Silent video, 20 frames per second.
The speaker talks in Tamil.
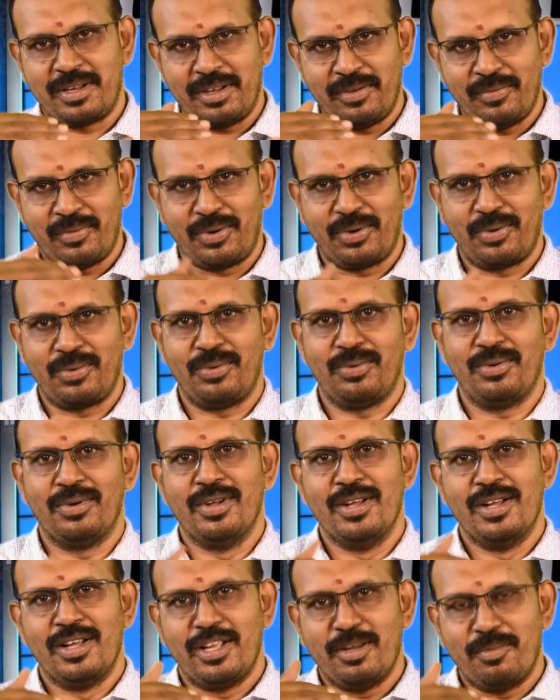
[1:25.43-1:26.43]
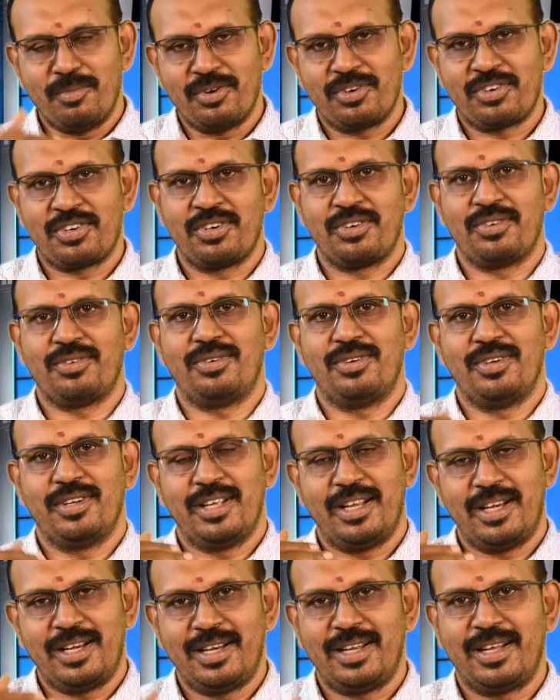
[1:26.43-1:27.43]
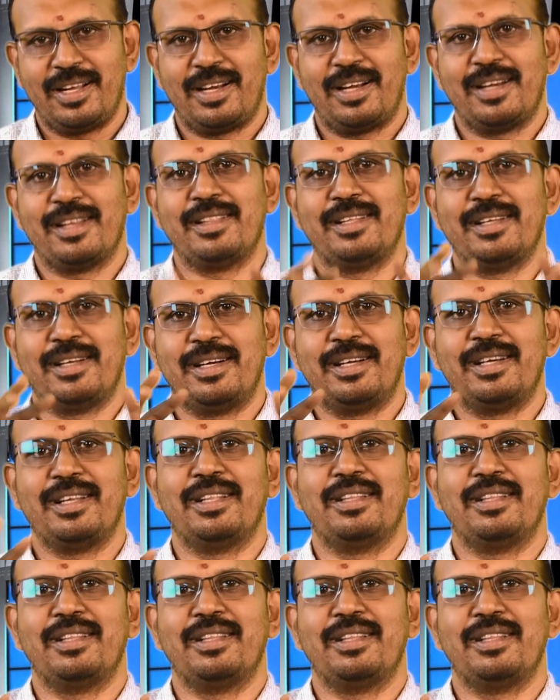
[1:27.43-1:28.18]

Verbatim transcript: இவருக்கும் எமோஷனும் எல்லாம் கலந்துக்கிட்டு